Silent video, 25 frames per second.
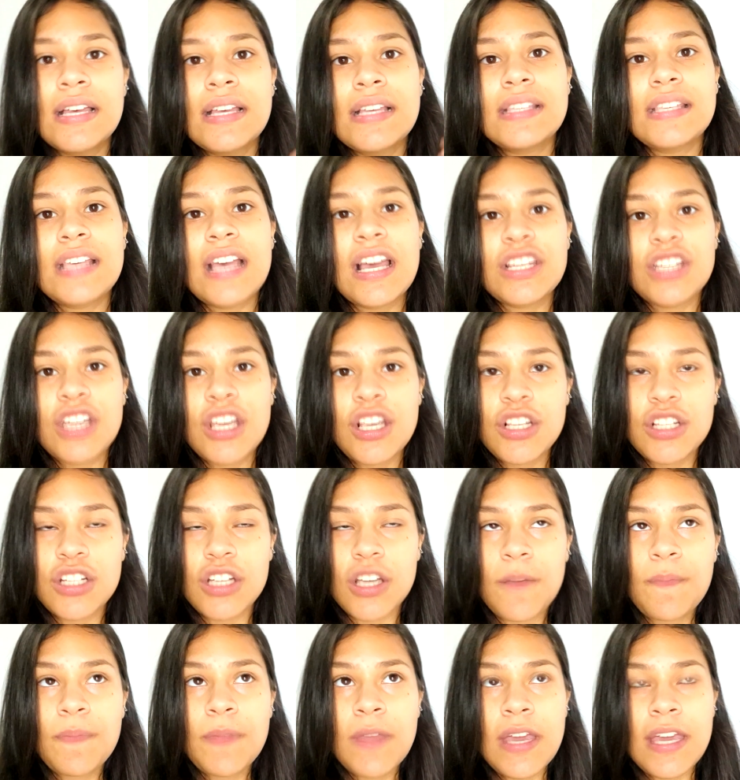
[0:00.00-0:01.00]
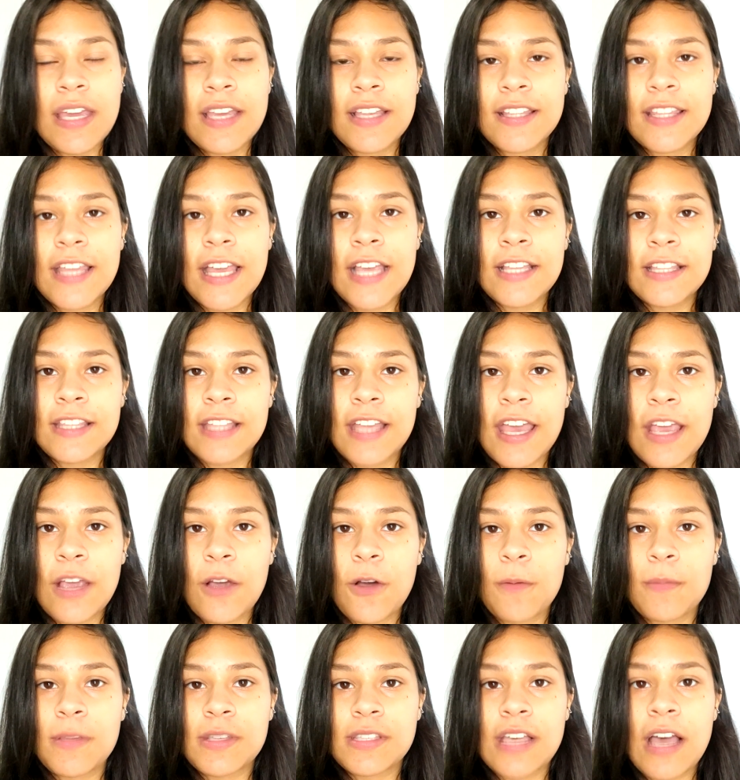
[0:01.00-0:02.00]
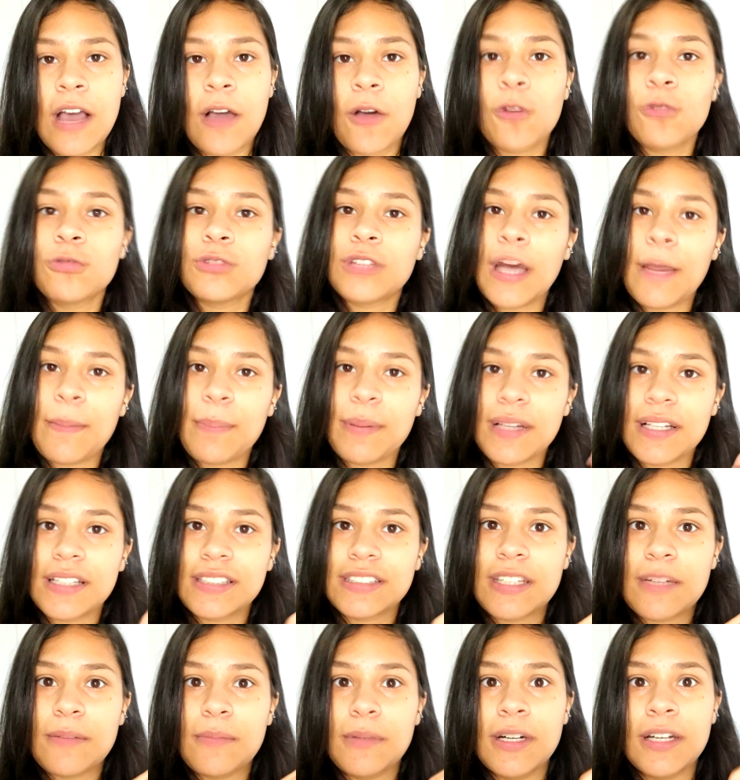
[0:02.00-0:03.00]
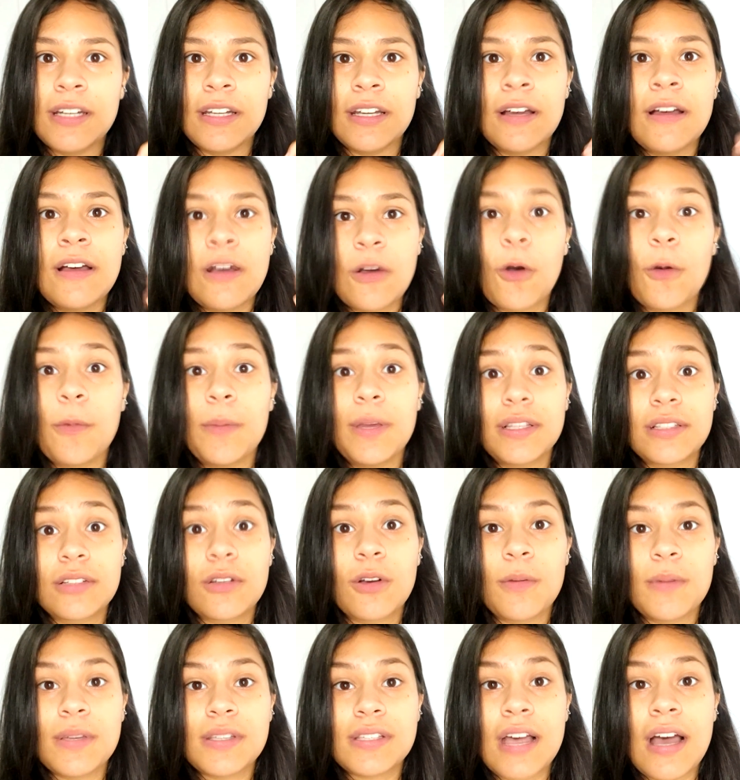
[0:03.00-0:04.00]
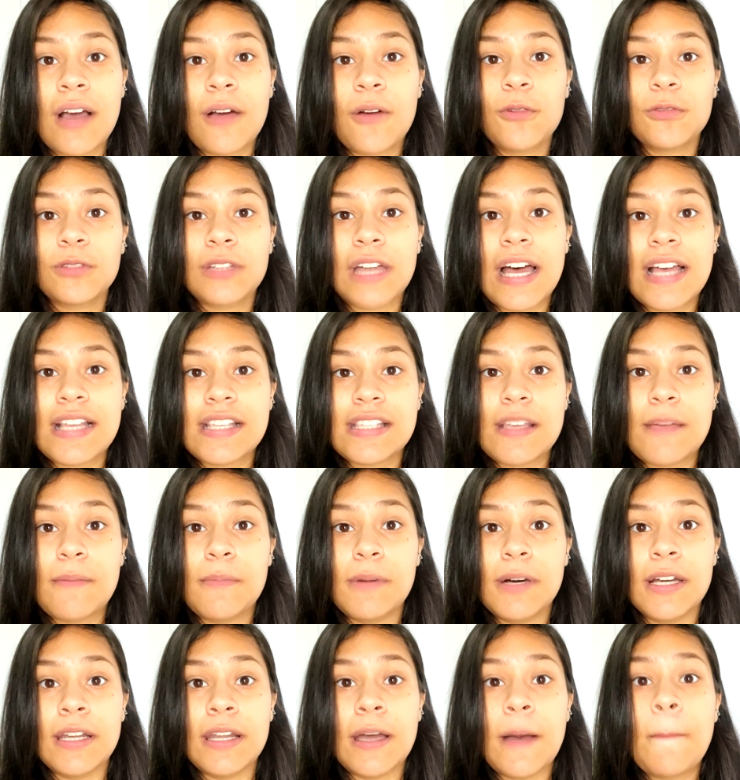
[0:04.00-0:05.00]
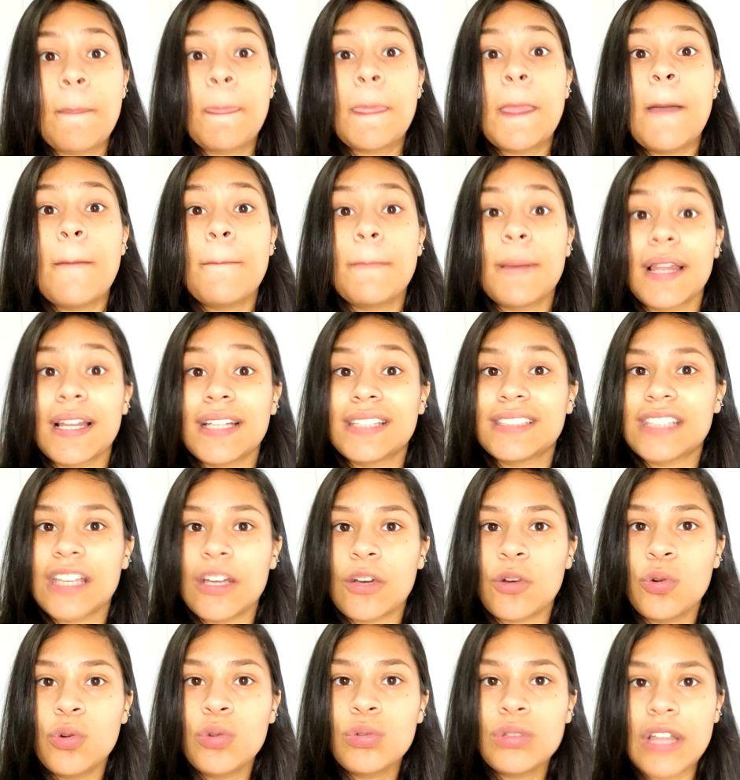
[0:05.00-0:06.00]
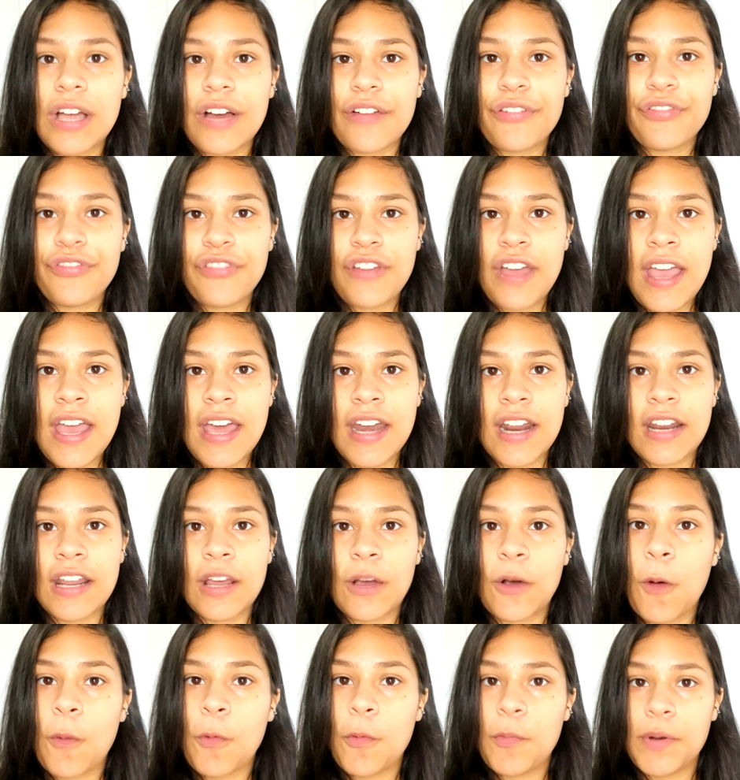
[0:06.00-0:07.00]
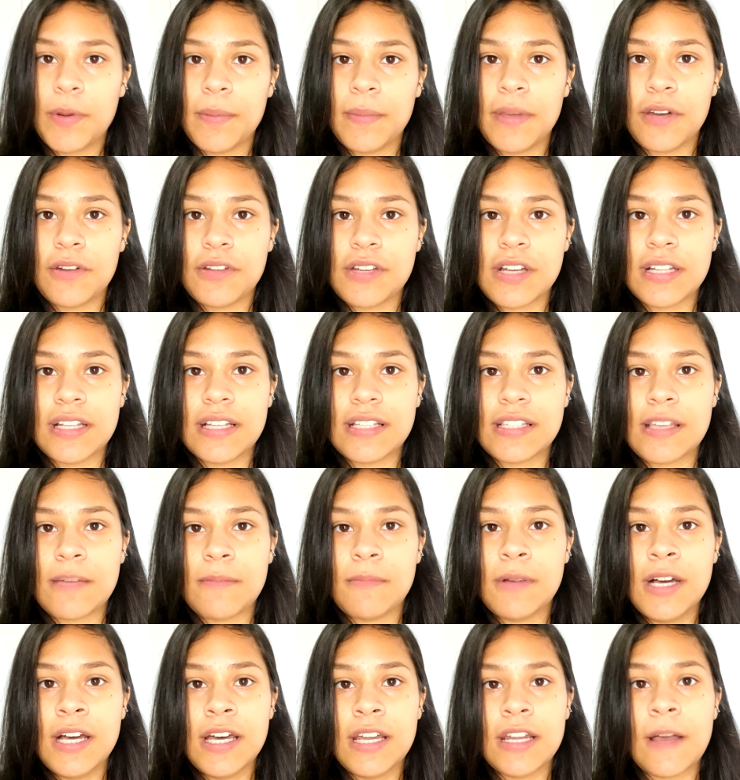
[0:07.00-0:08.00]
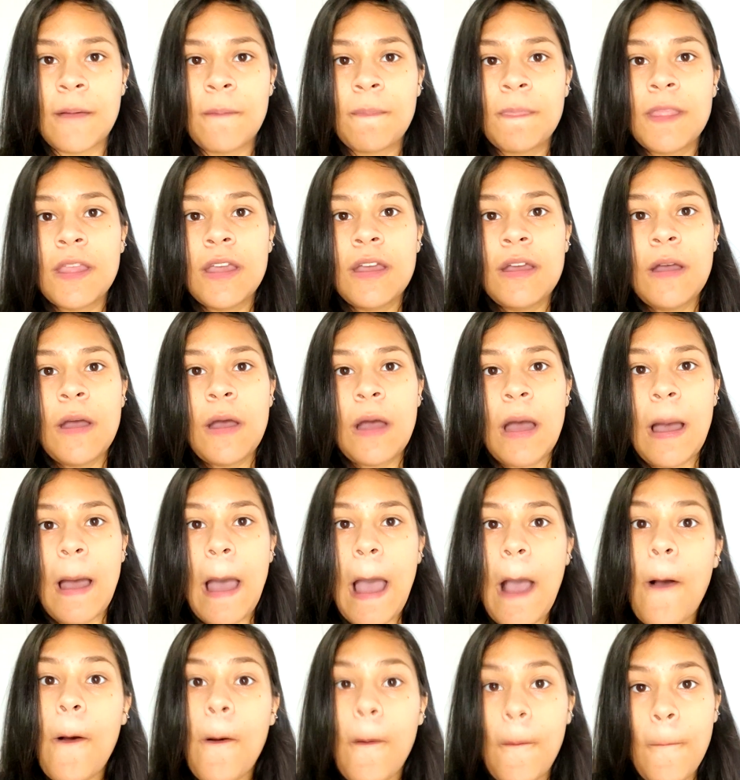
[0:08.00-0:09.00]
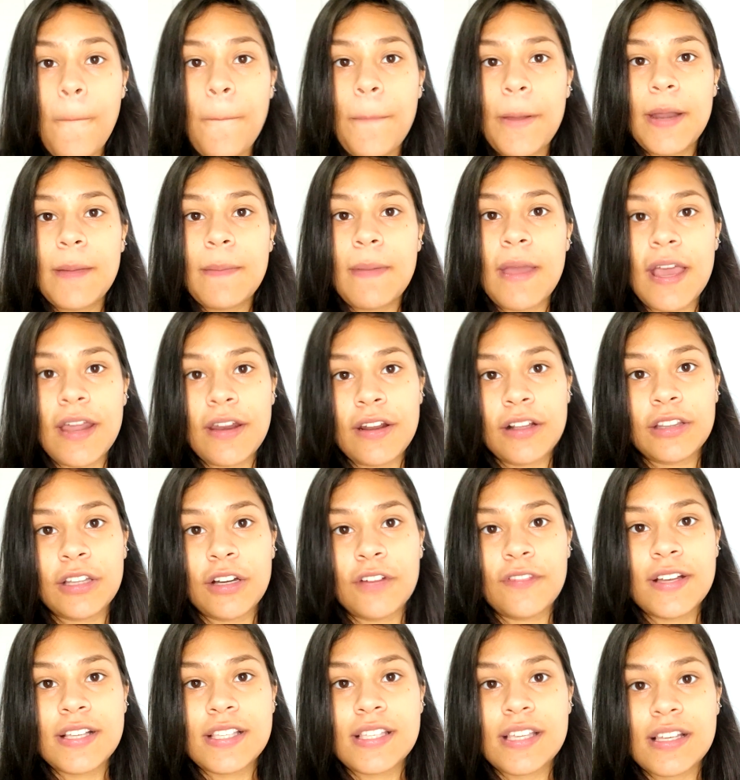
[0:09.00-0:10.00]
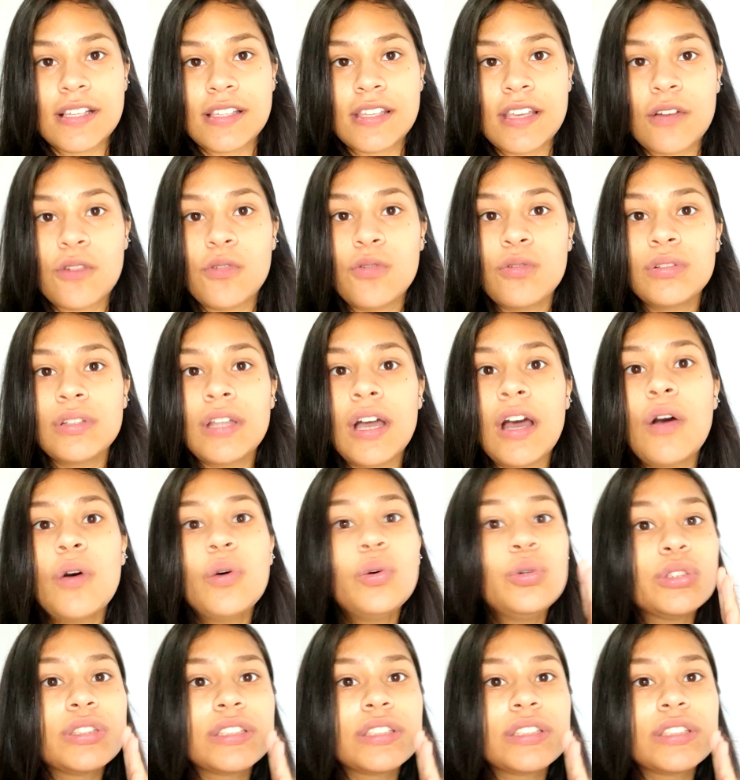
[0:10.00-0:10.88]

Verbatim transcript: Se a gente entender e começar a contar pela semana, come começar a contar a semana pela segunda-feira, né, como o primeiro dia da semana, o primeiro, então, vai ser a segunda. O